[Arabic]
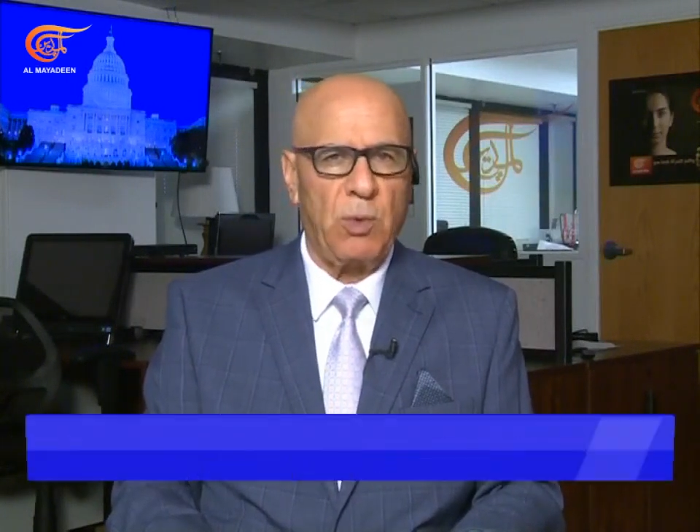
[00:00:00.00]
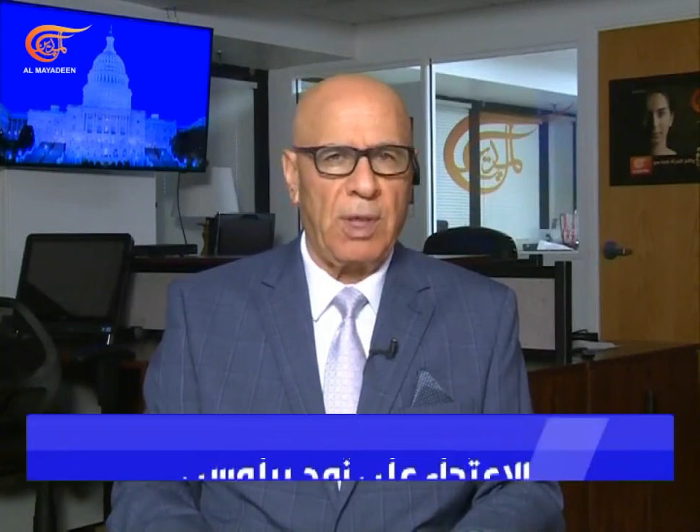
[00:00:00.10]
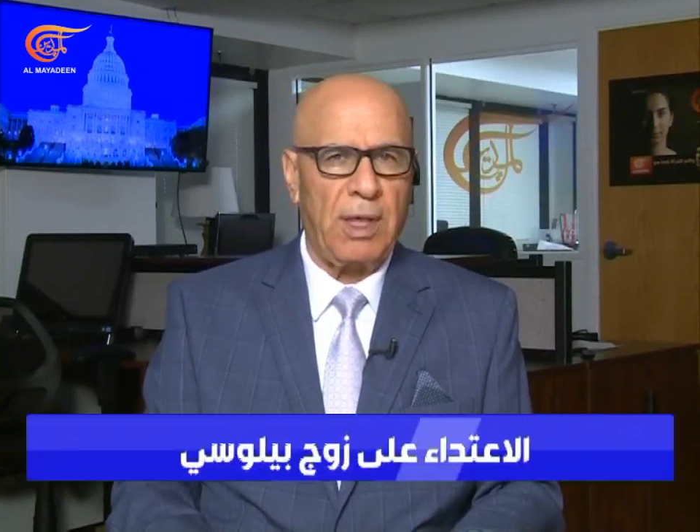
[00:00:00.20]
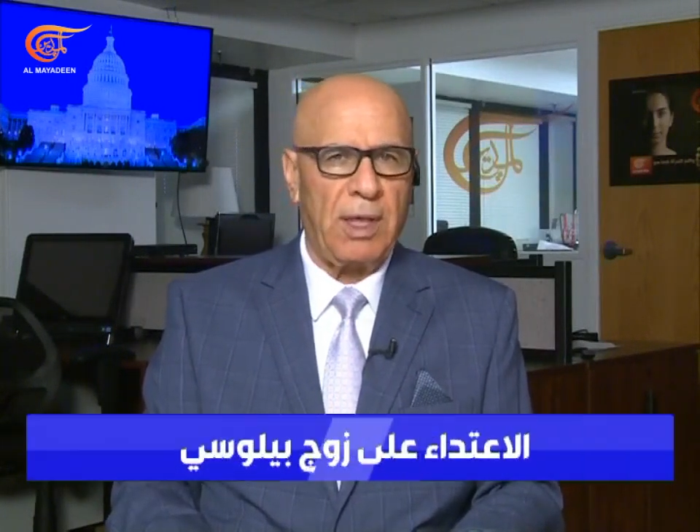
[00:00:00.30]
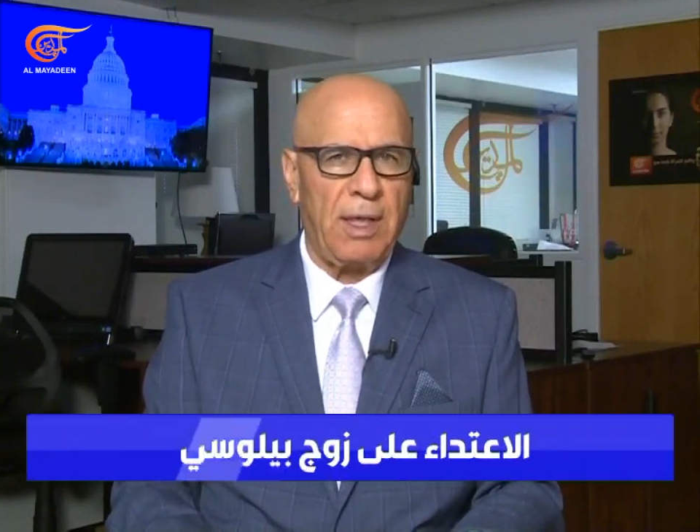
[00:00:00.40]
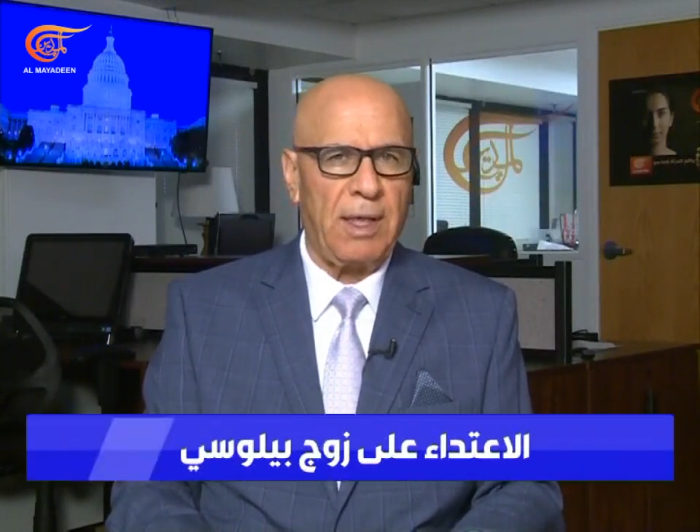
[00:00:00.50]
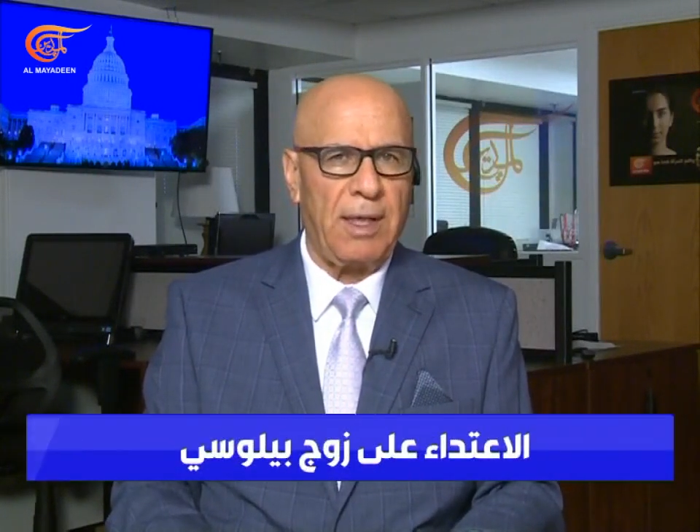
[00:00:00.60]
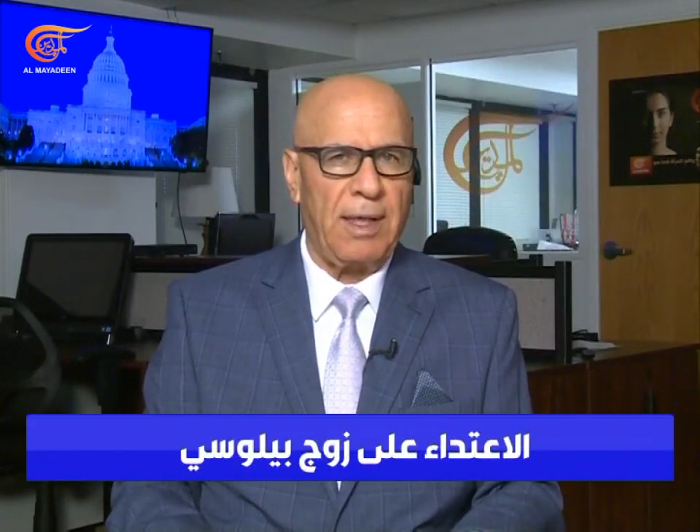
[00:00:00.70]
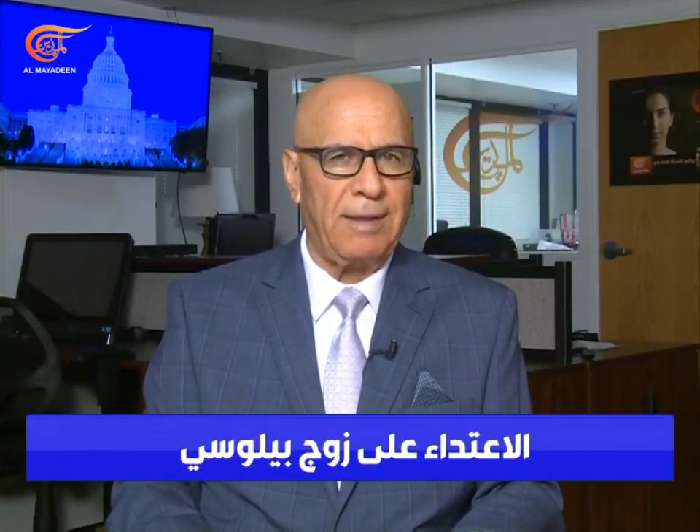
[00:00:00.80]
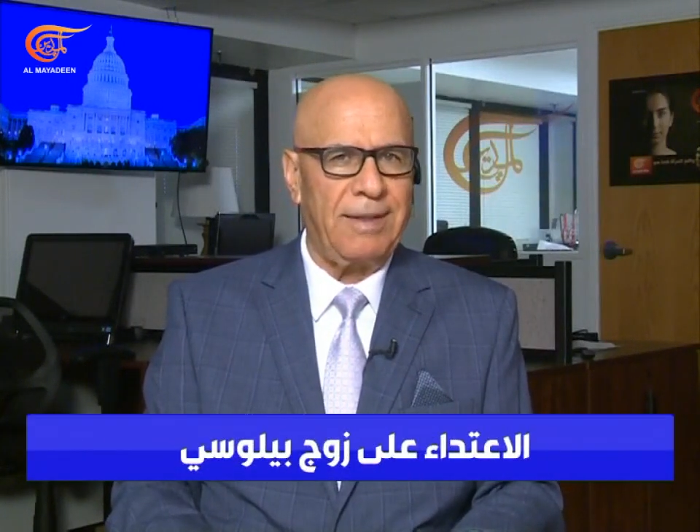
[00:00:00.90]

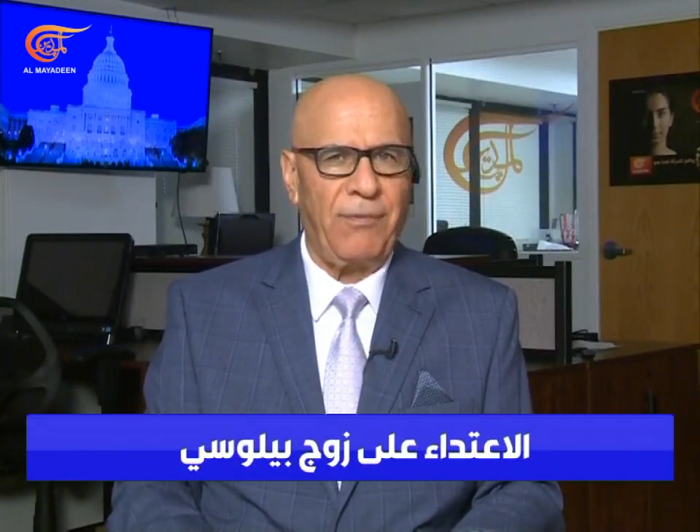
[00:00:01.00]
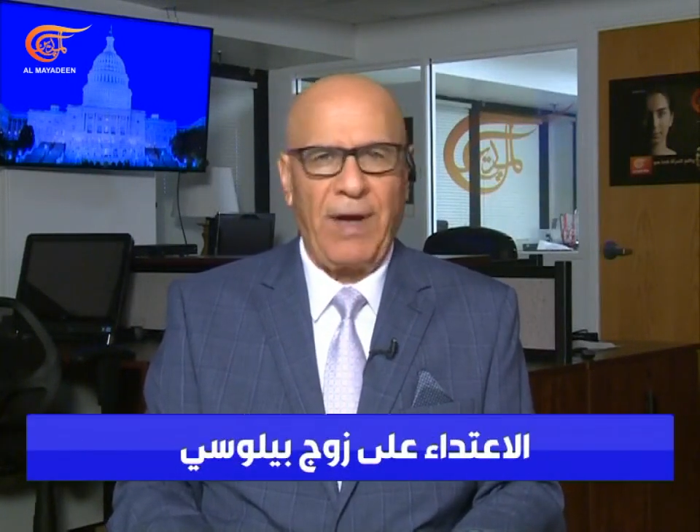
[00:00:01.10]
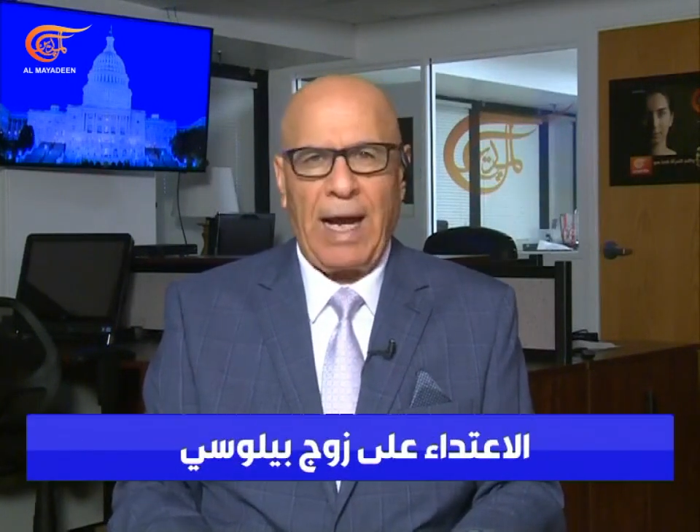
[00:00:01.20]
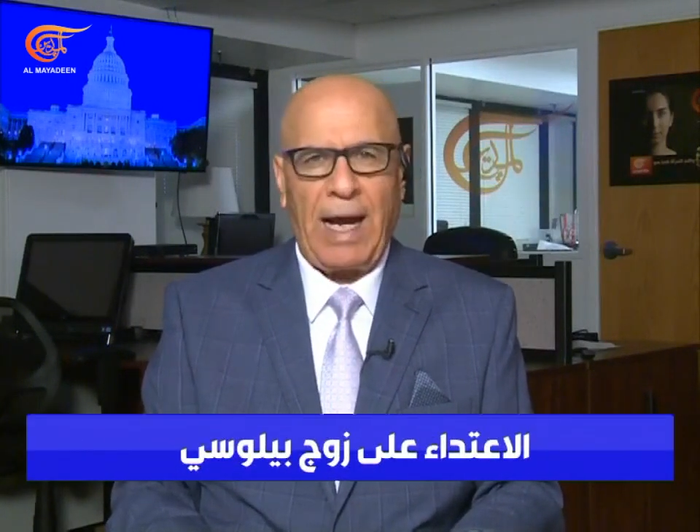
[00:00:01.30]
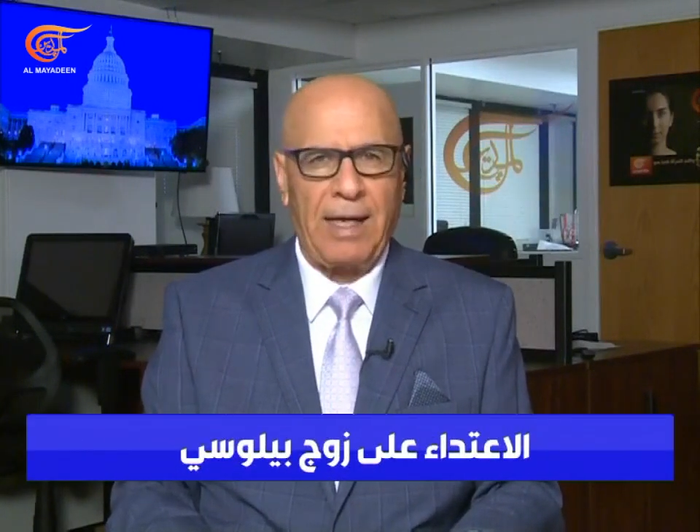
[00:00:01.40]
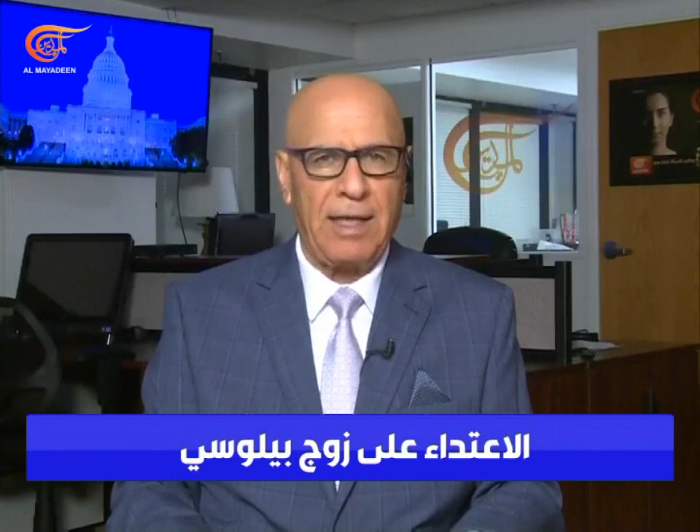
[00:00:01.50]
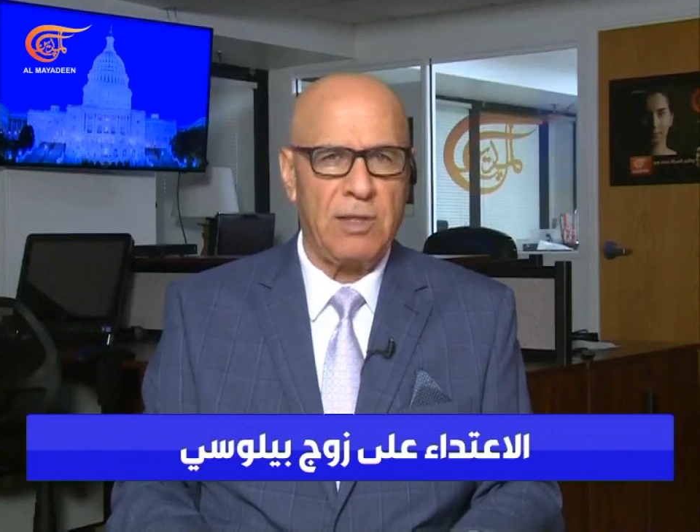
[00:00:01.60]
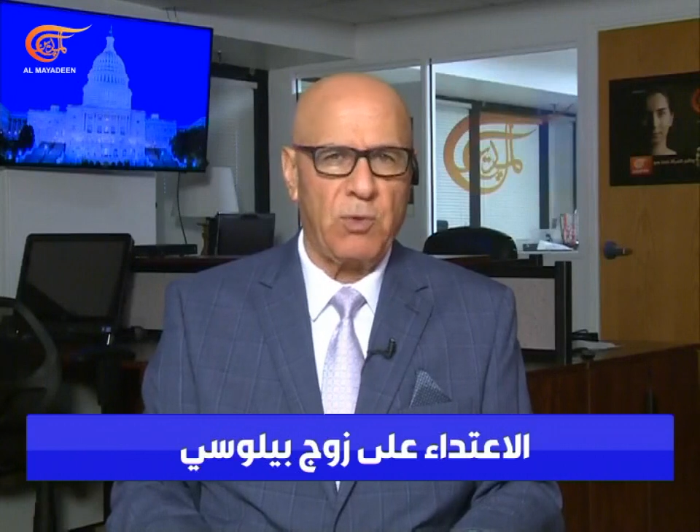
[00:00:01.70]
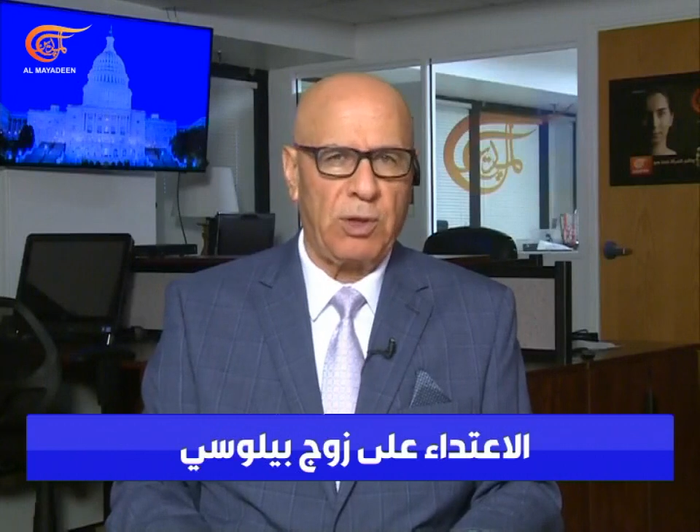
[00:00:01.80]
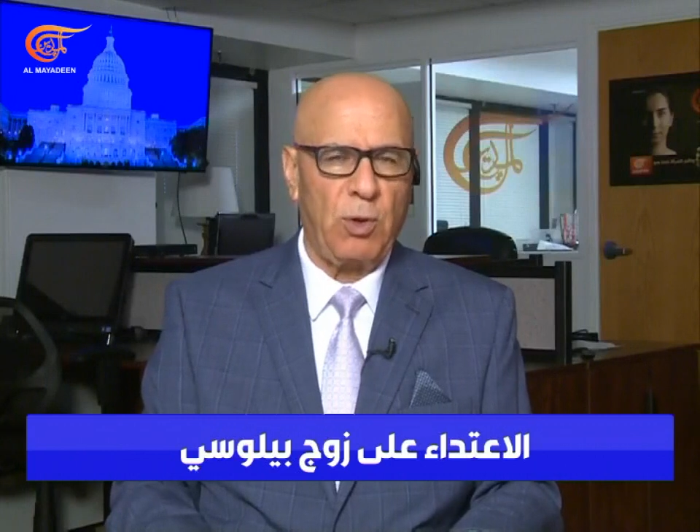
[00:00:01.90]
والدفاع عن غزوة